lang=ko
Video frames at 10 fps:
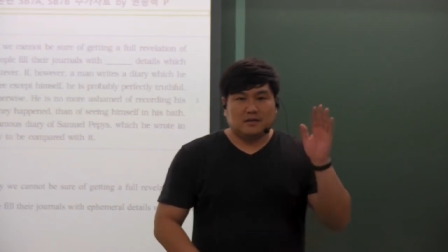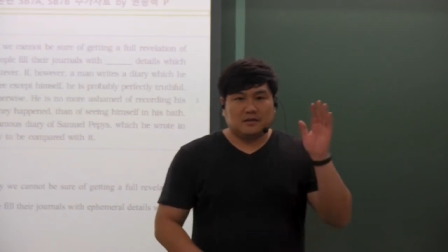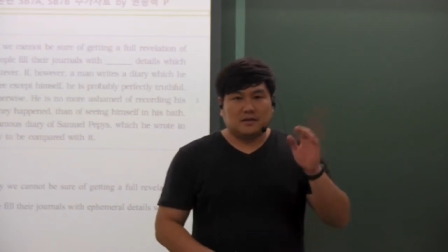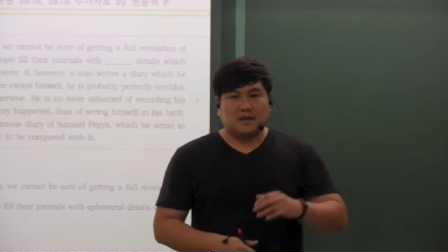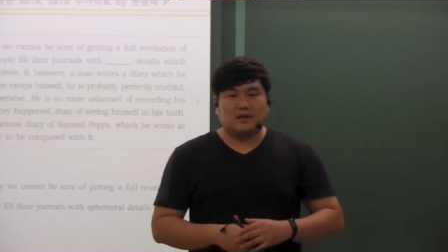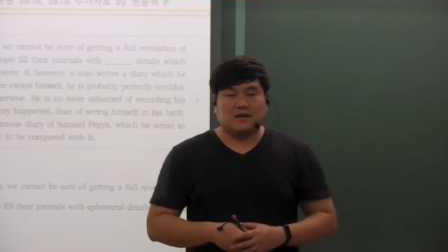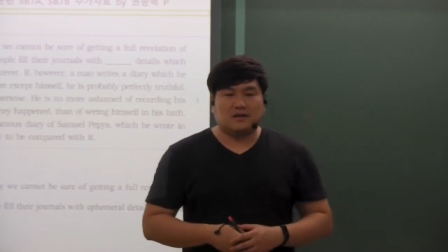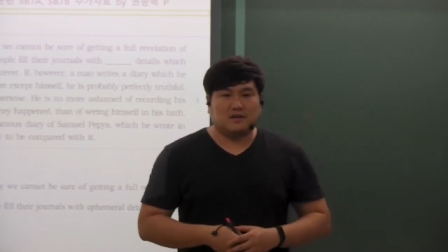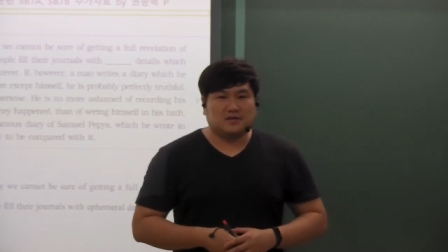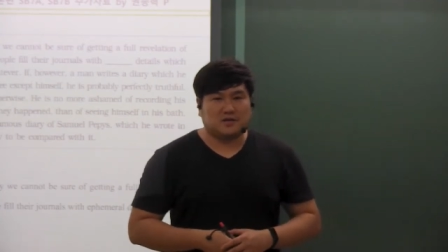네,
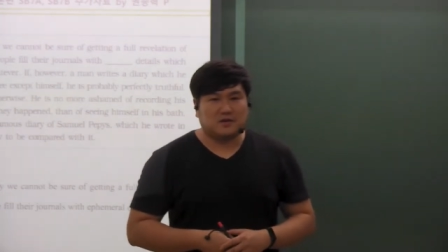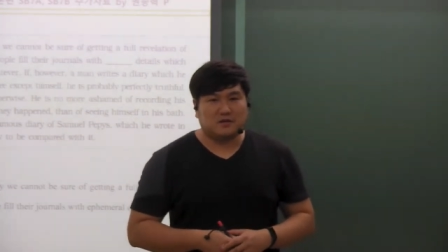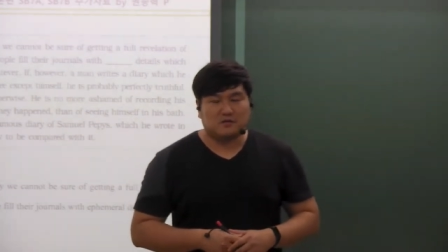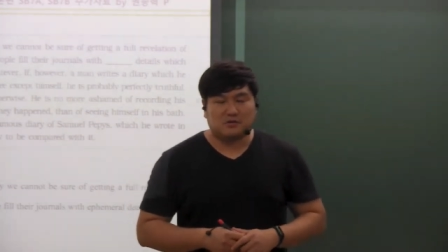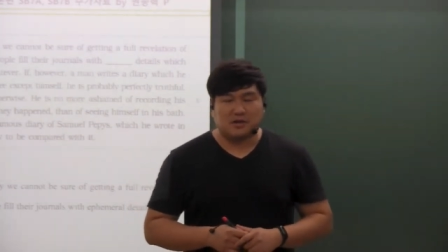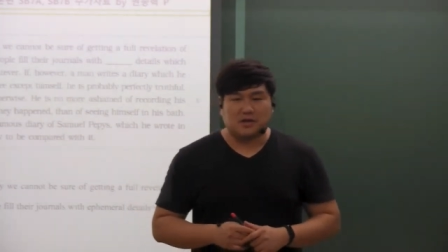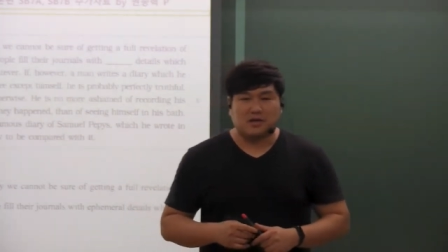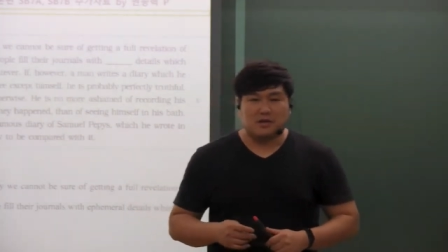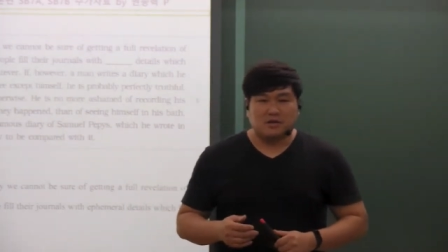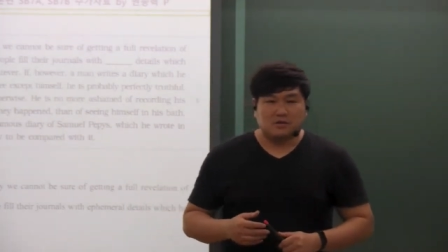안녕하세요. 우리
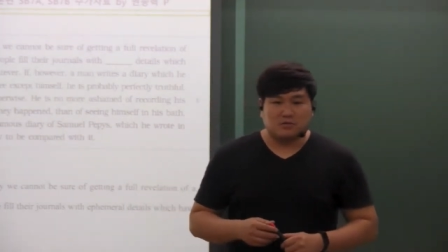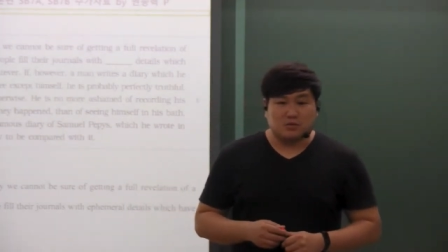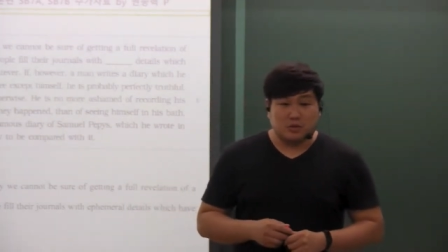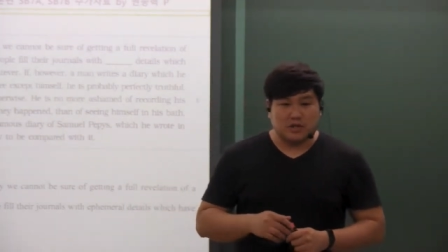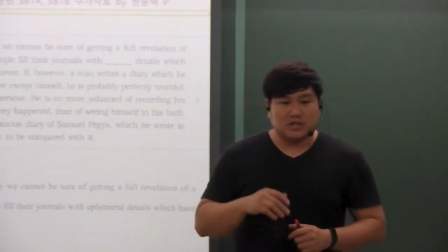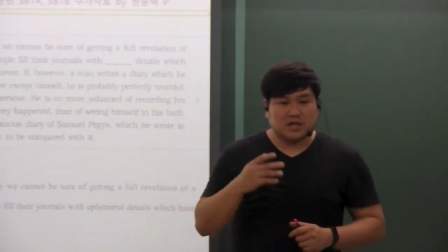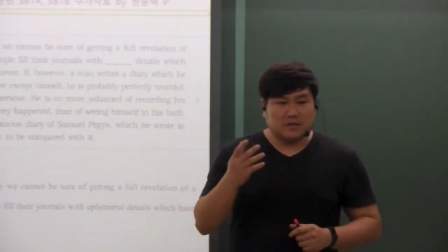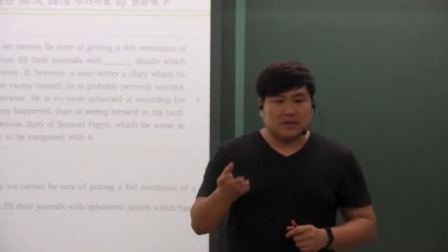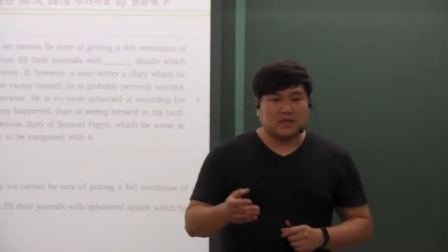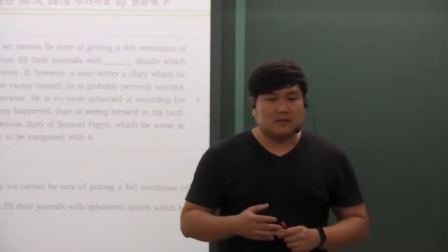독해 시간에
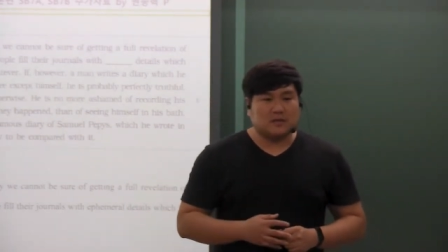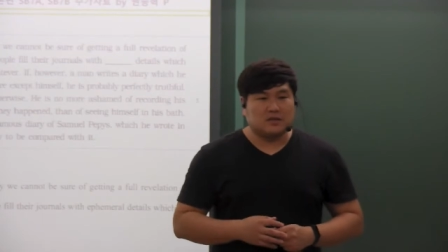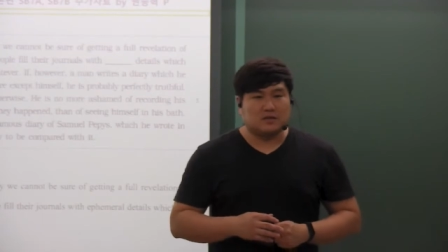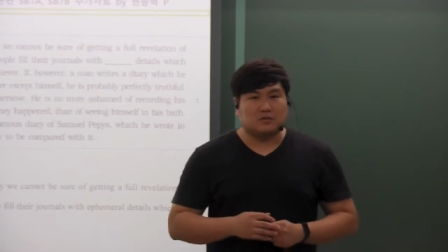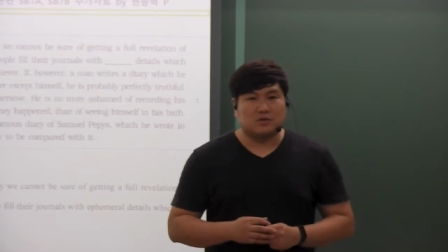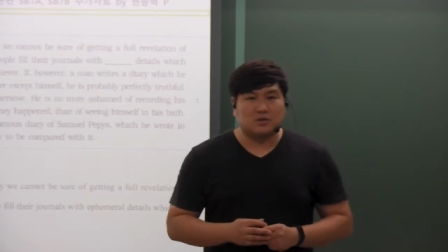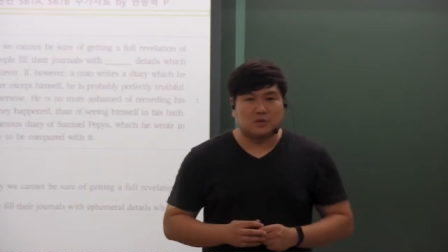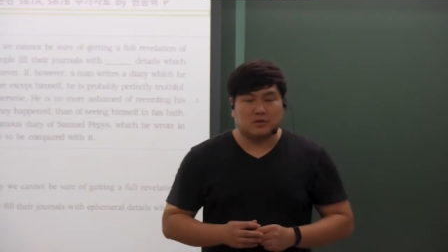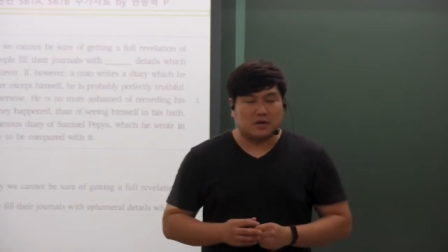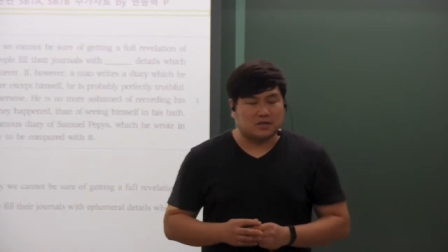만나 뵙는
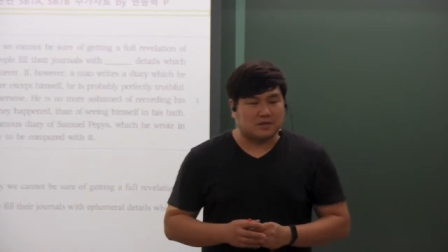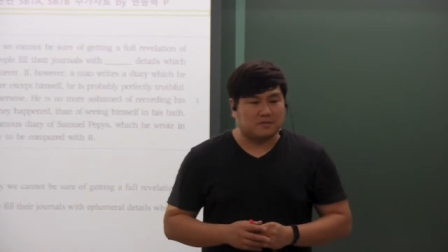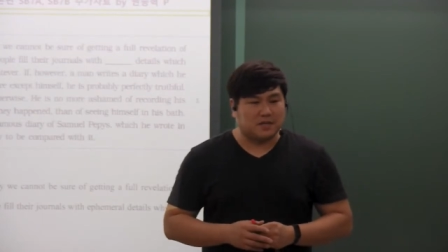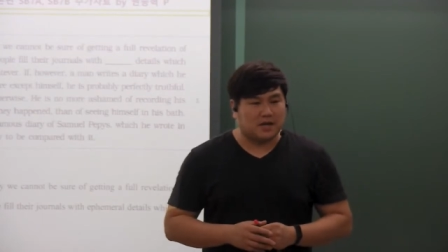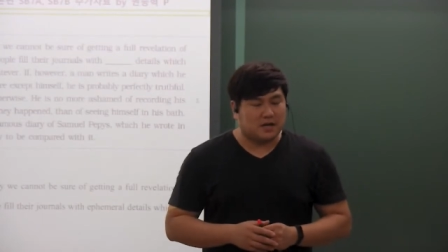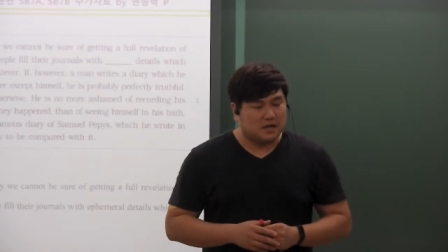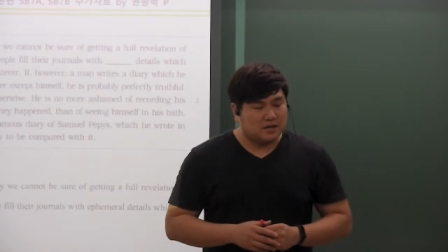권종혁 강사입니다.